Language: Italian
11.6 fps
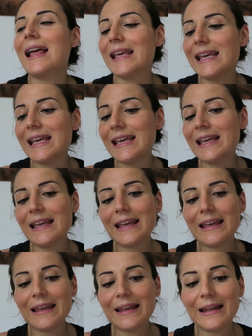
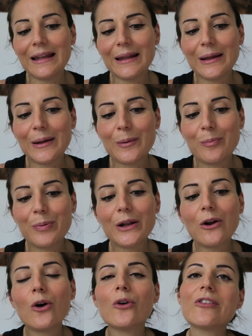e,
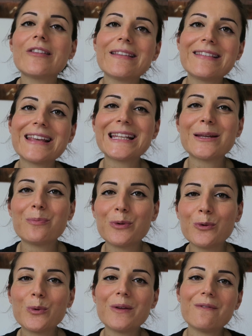però se siete
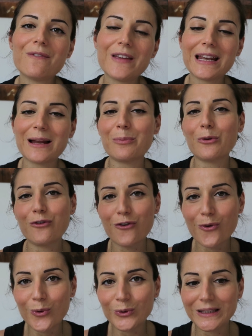più in vena
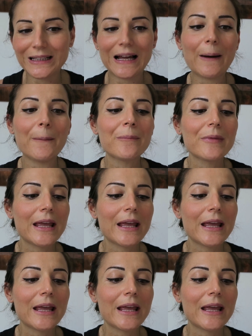profonda